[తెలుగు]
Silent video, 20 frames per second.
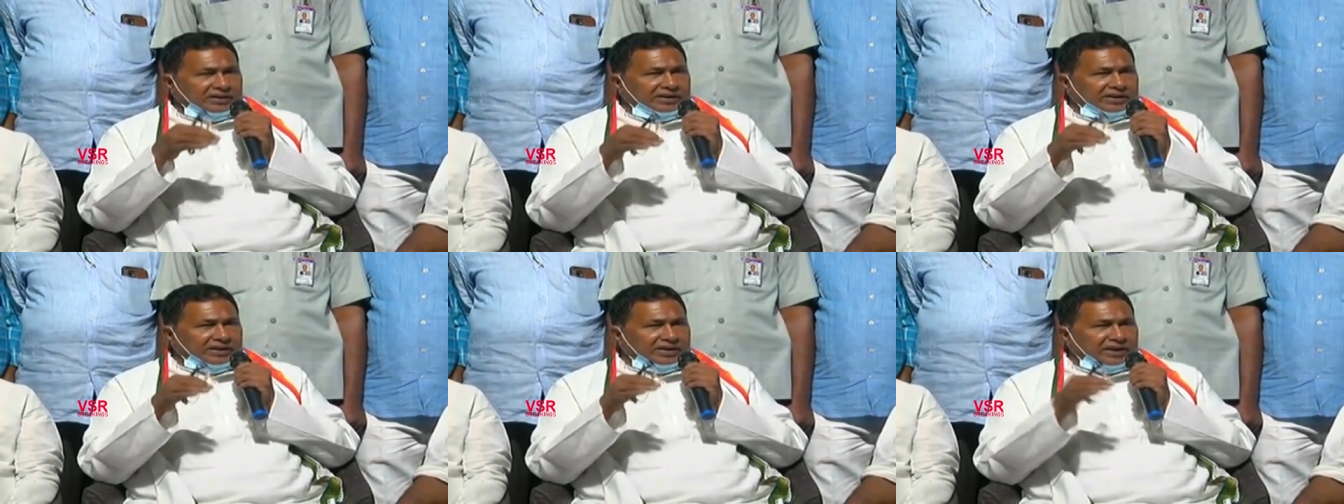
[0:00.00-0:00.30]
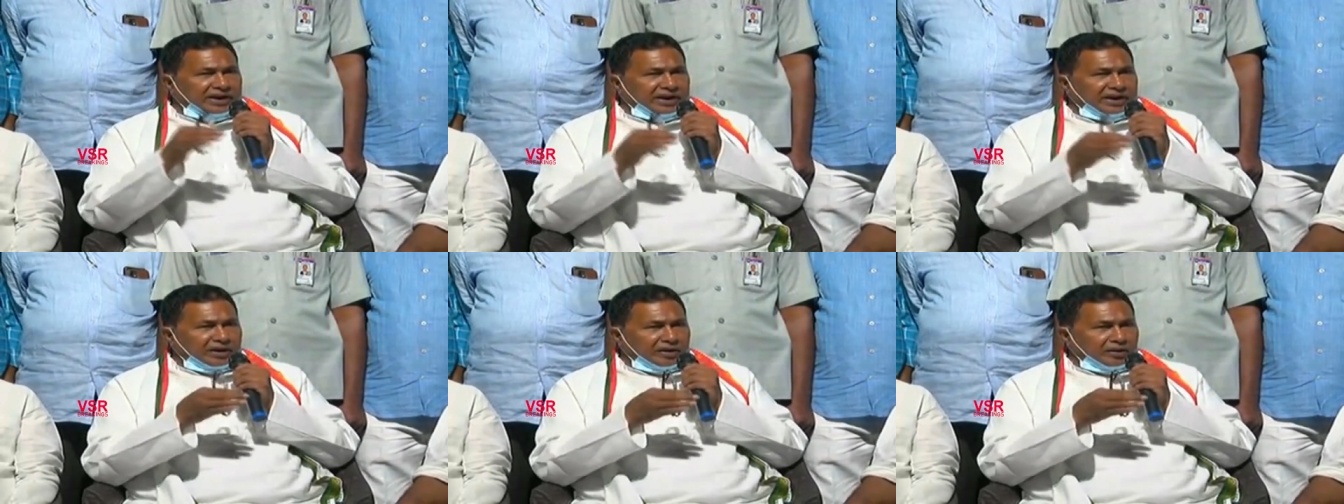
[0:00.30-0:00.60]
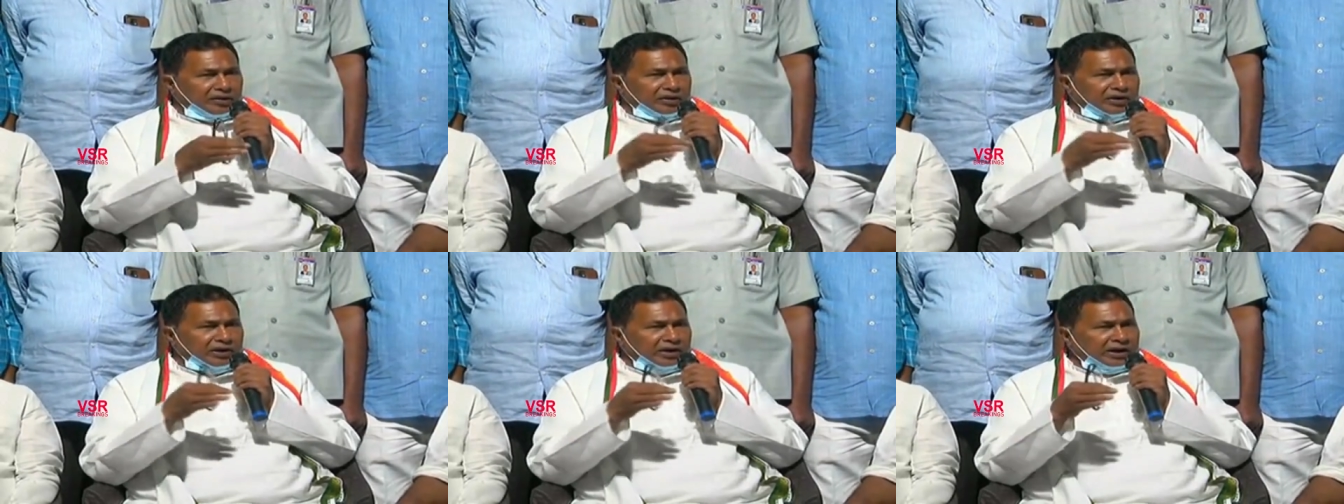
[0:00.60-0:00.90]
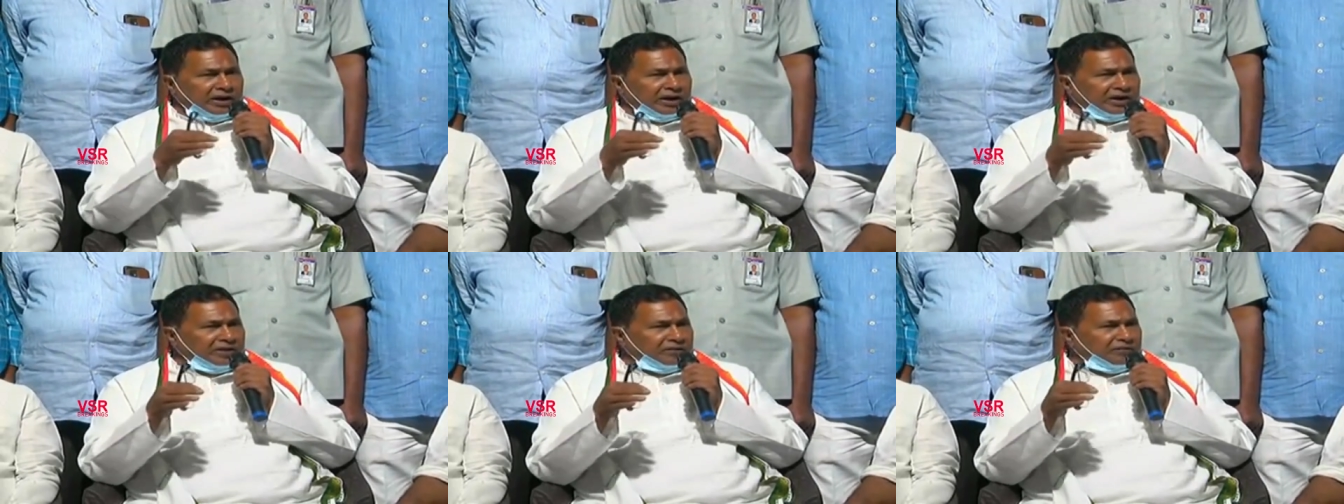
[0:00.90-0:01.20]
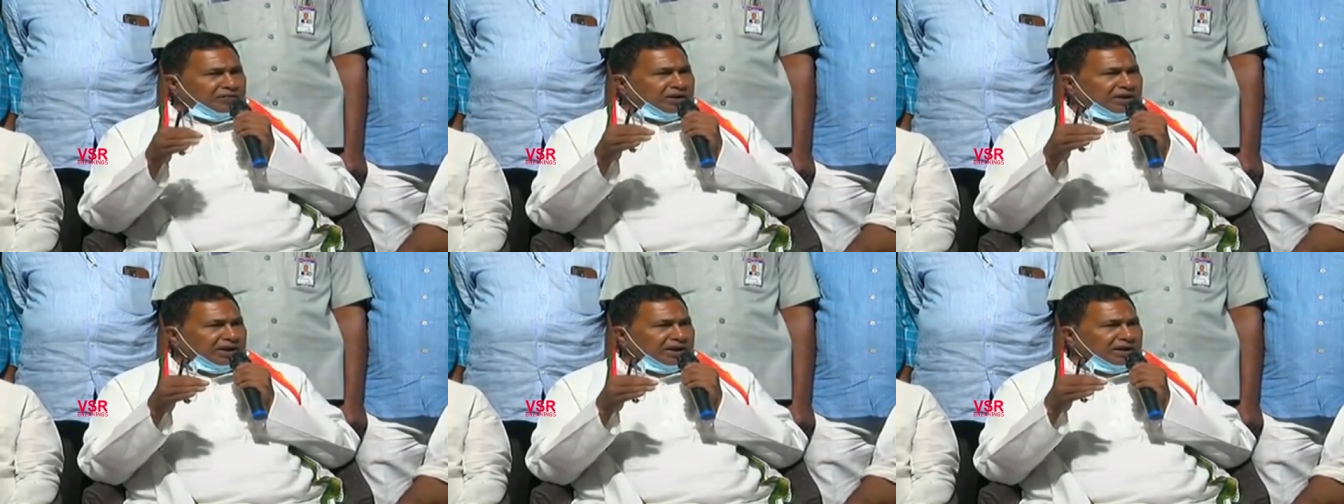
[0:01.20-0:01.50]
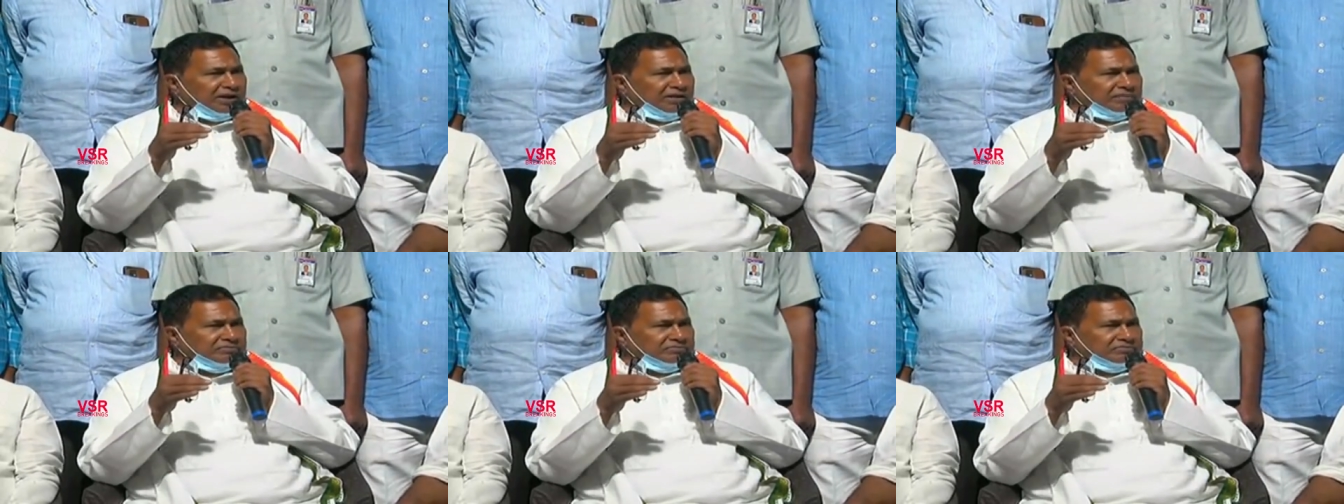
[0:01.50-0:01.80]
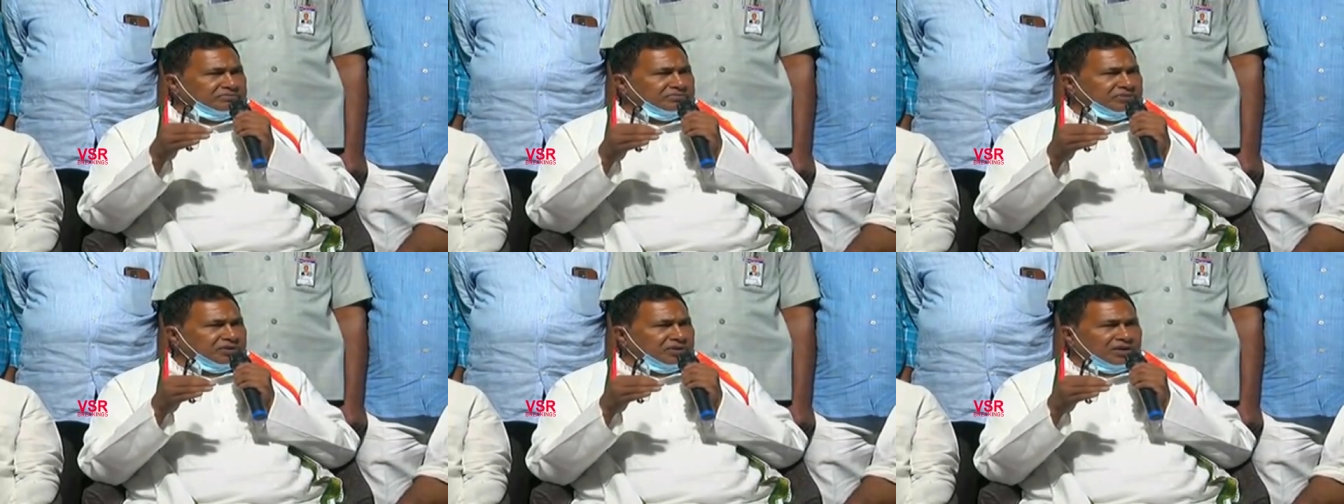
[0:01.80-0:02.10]
ఈ ఎన్నికల్లో నిన్న ఇవాళ
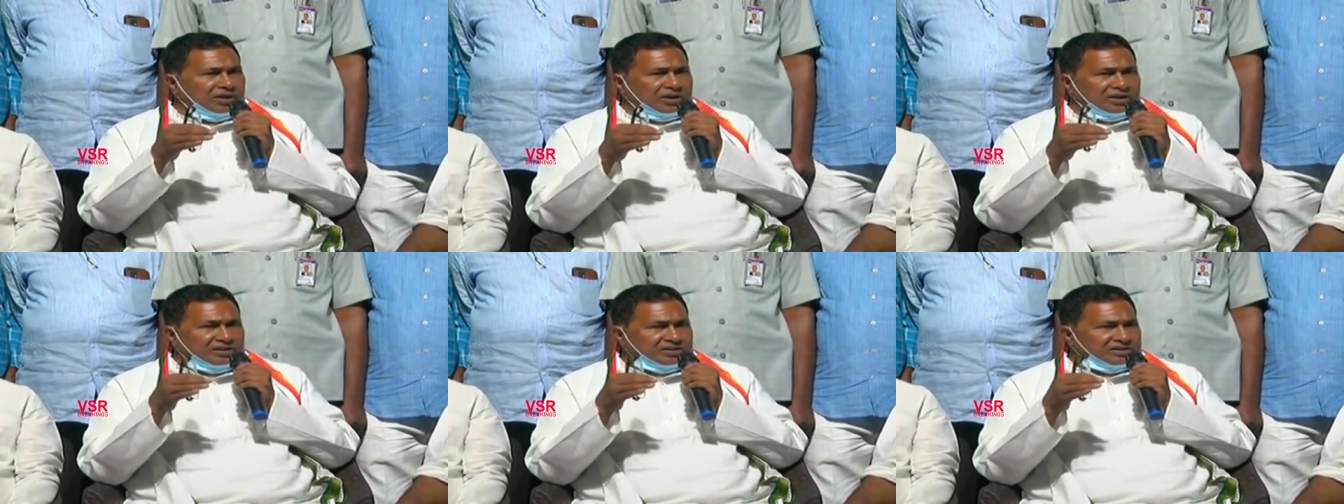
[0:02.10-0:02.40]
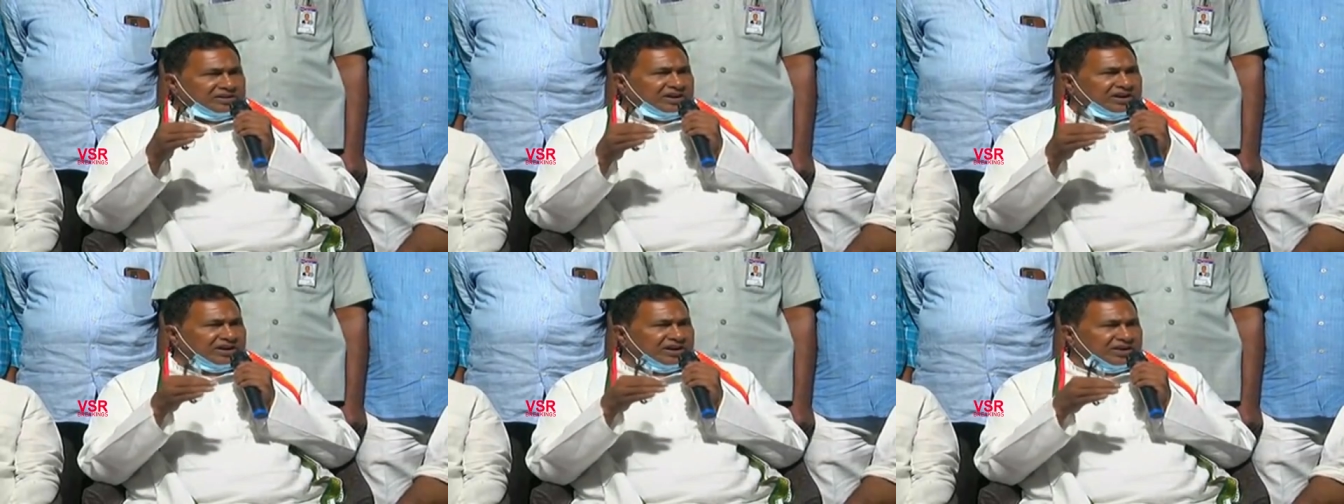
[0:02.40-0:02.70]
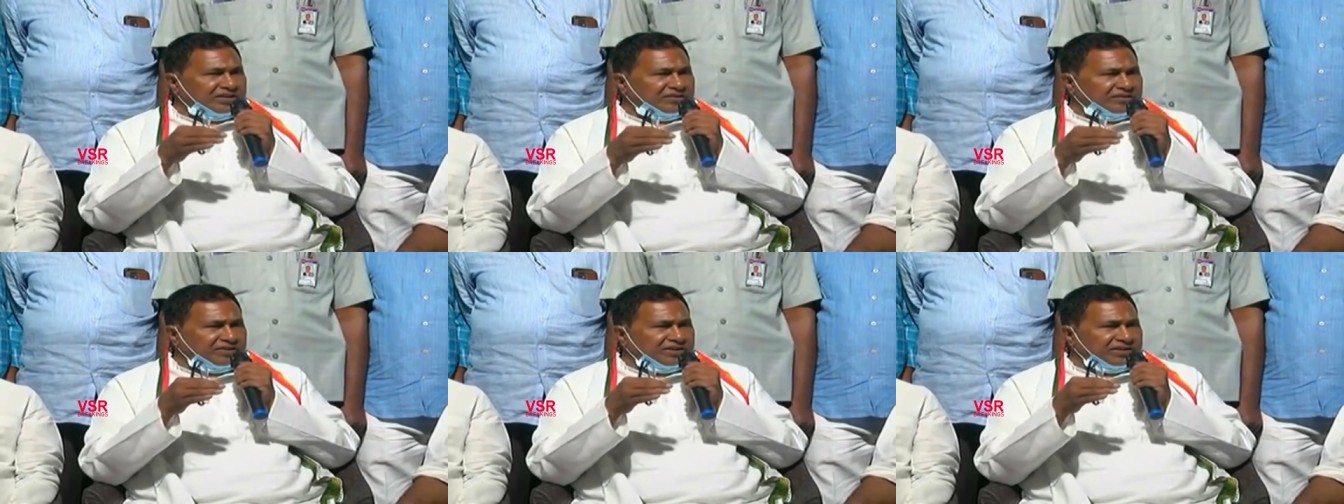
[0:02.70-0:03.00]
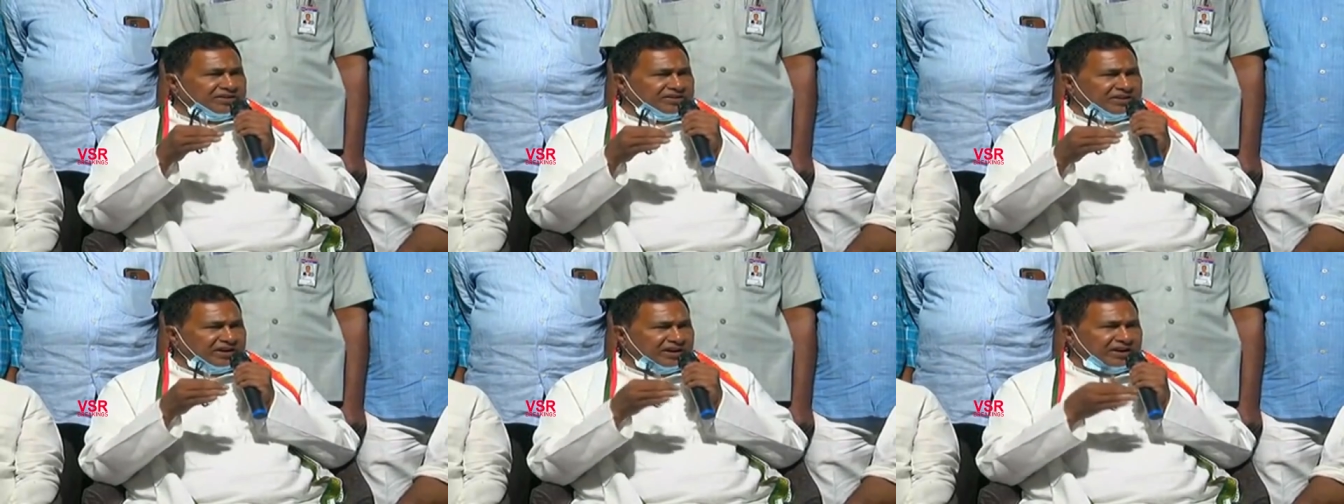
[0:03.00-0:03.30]
జరిగినటువంటి